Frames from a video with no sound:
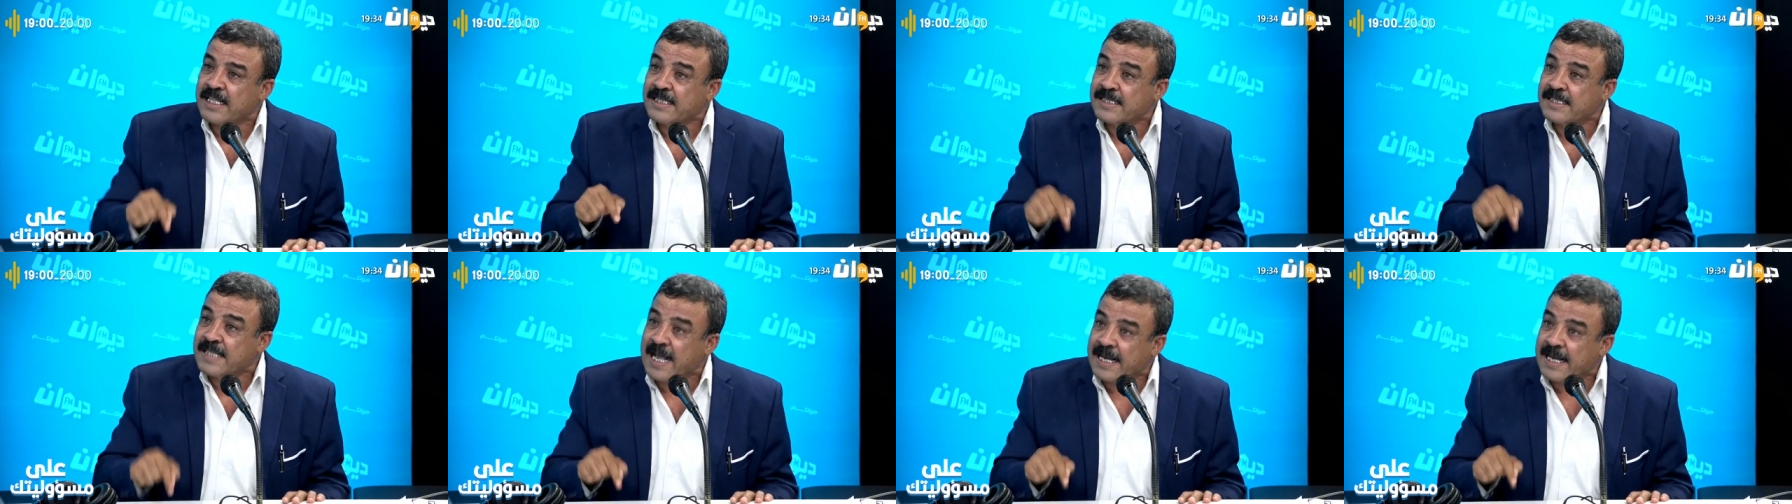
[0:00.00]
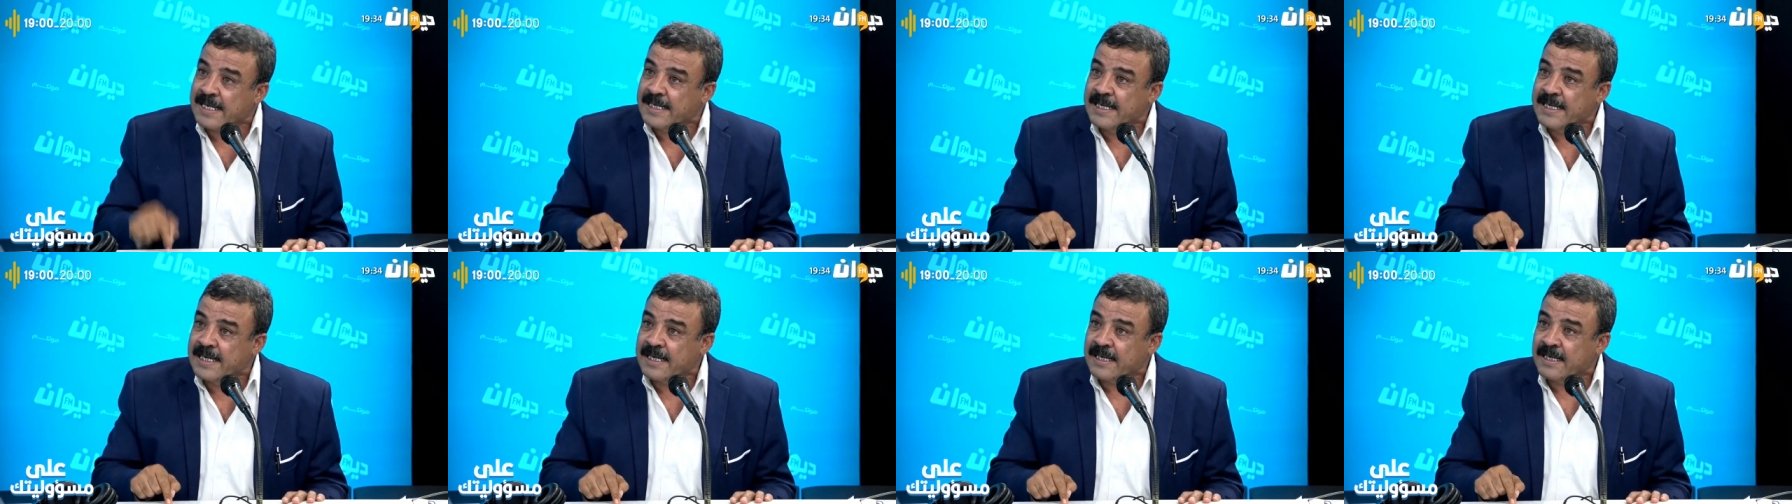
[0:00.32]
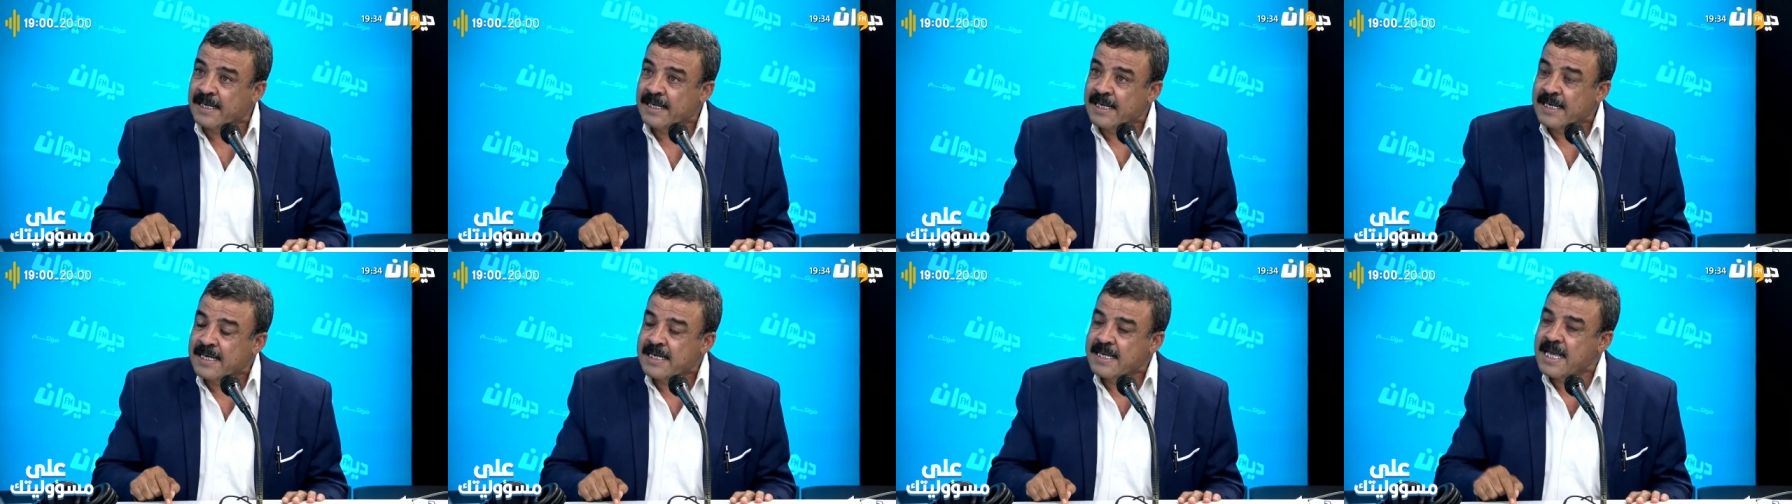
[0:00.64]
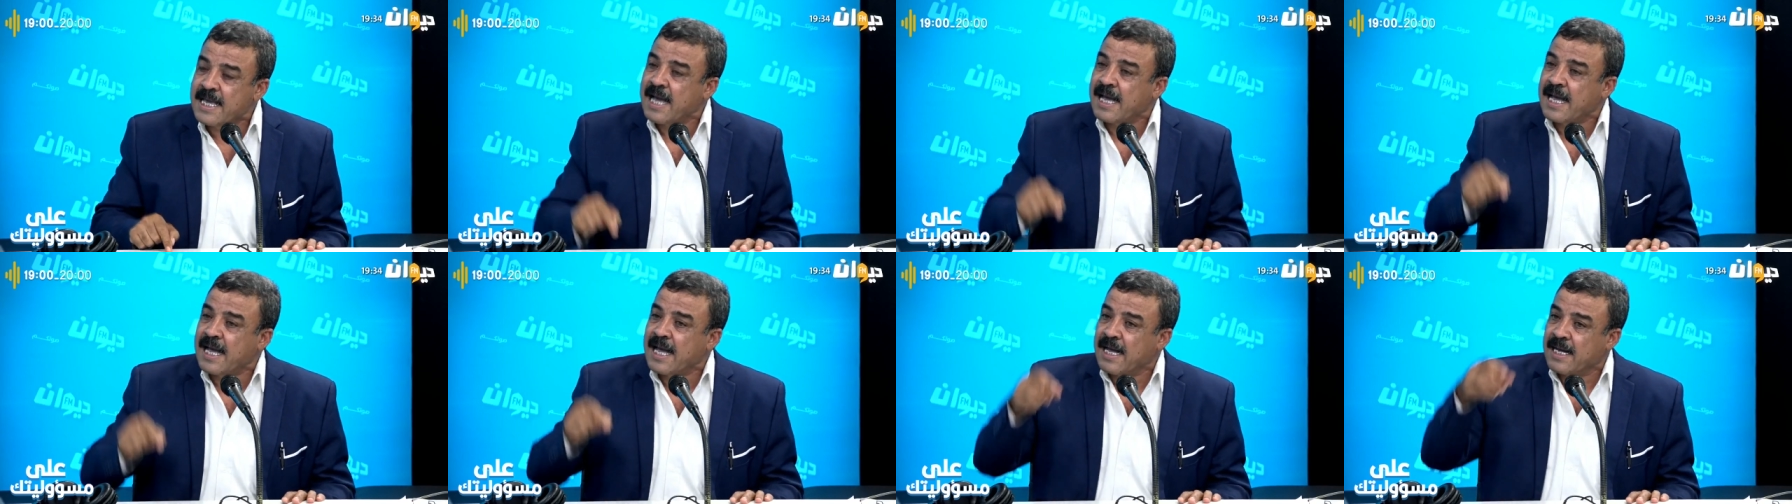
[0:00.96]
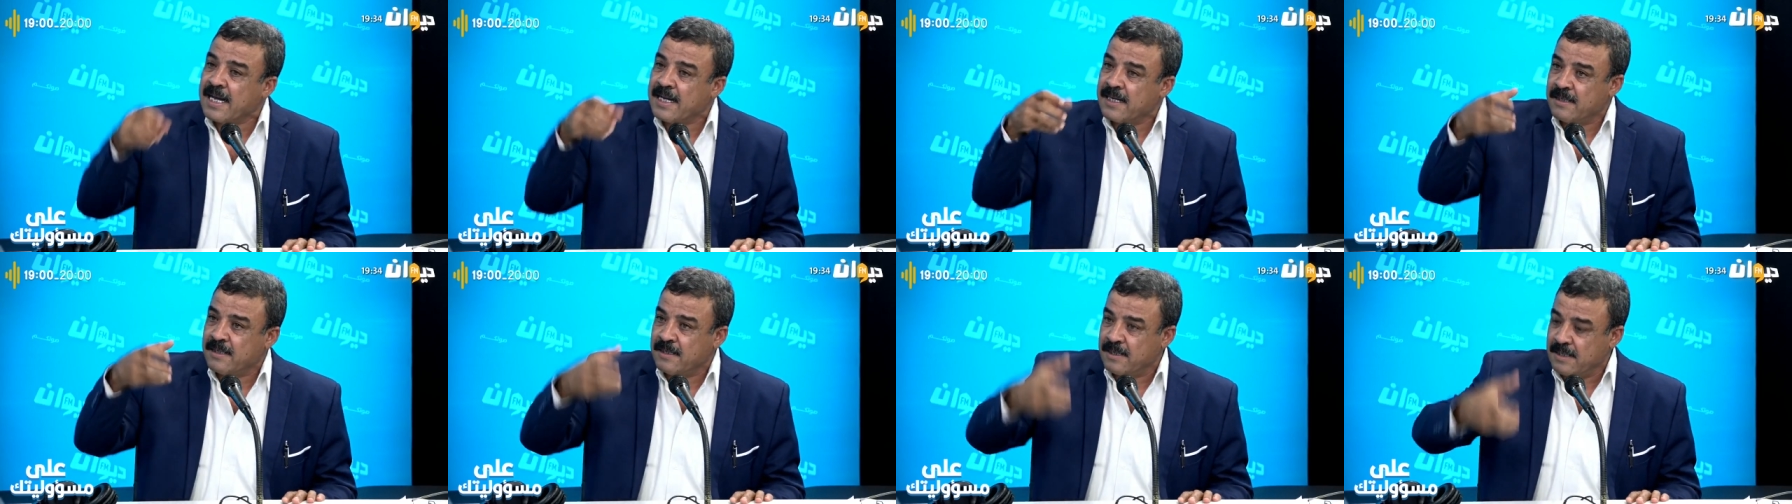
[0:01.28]
التحقيق
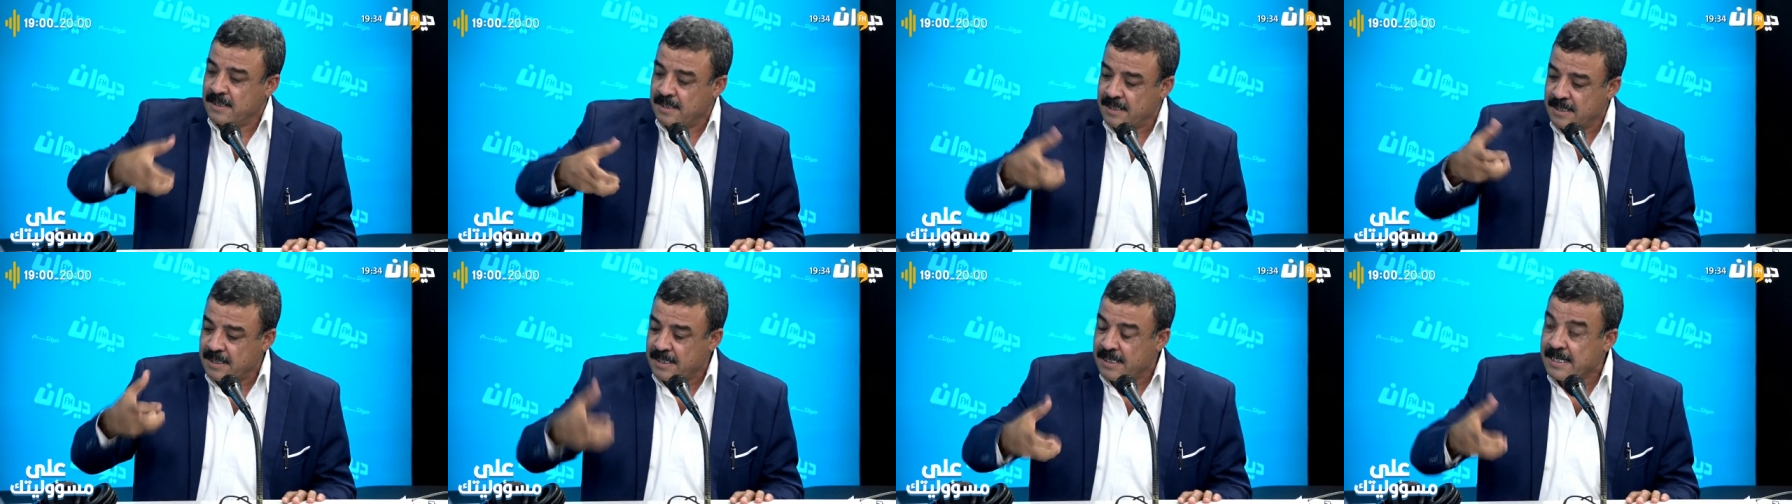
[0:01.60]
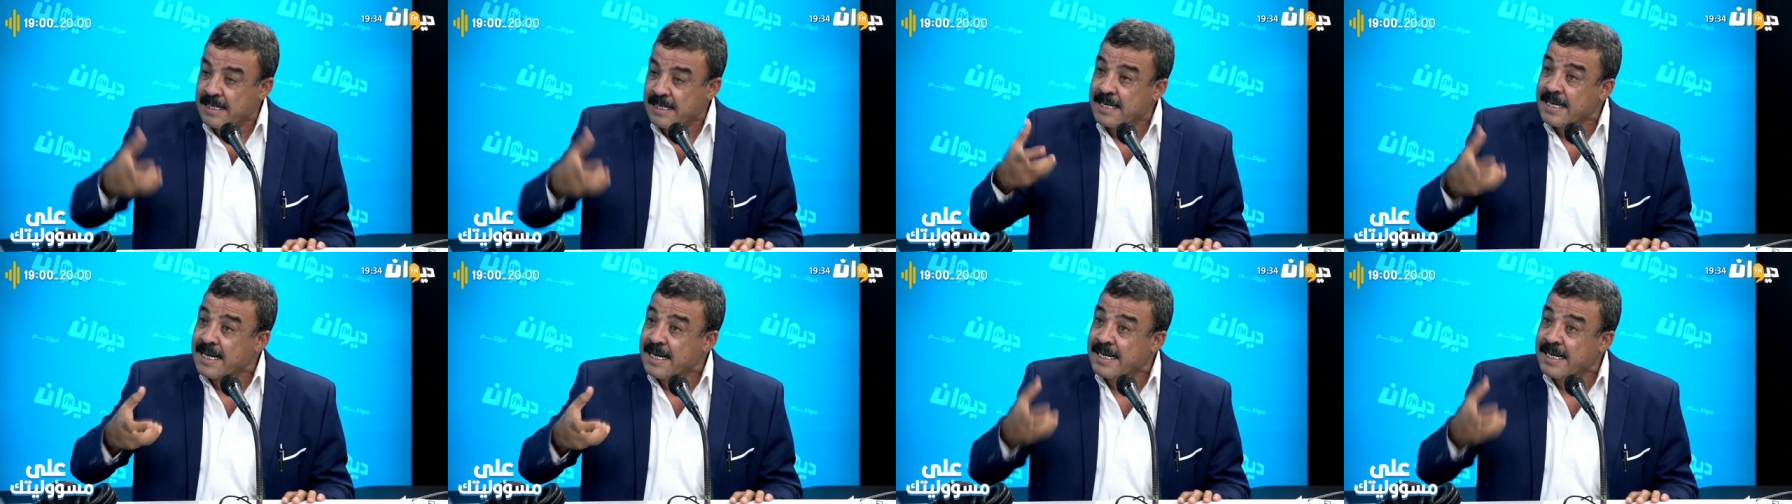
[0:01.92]
يقع آه،